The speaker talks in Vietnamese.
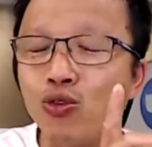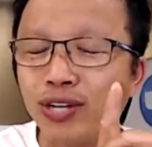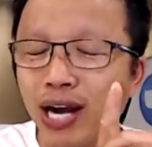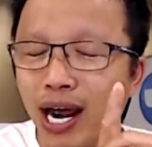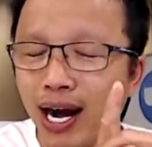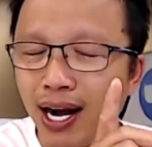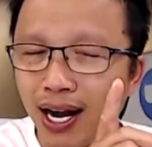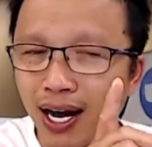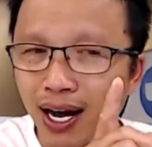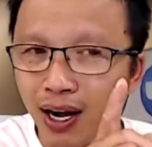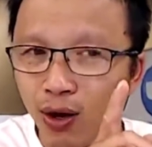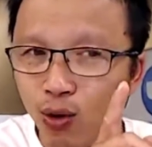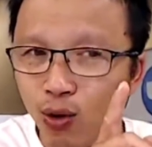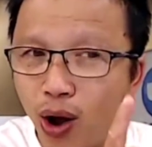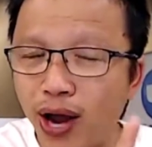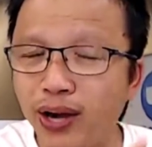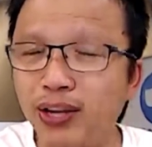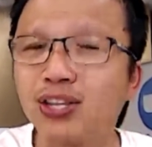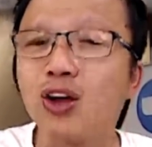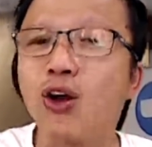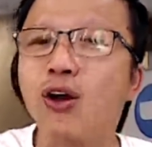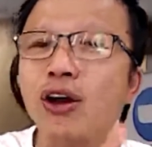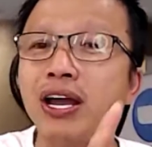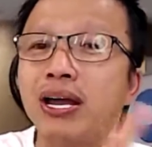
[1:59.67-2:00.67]
trả lời của anh
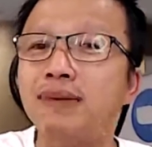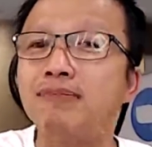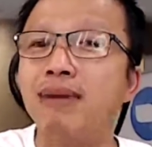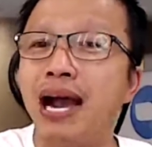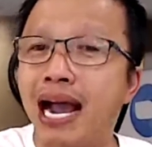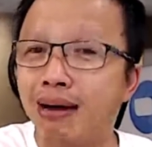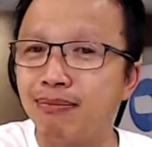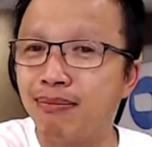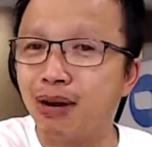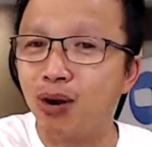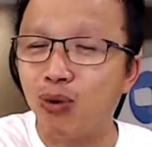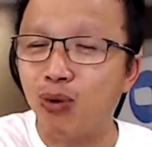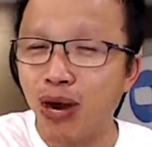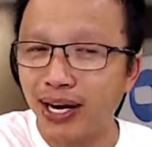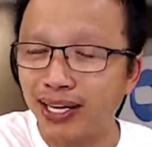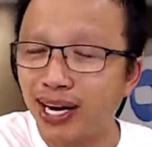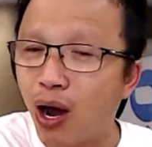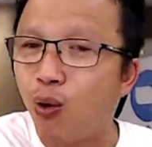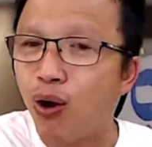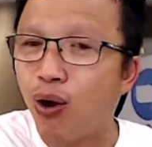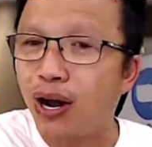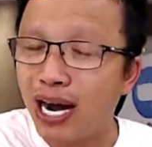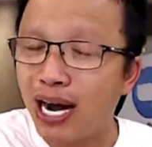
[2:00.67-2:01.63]
cho cái bạn mà khoảng đầu cái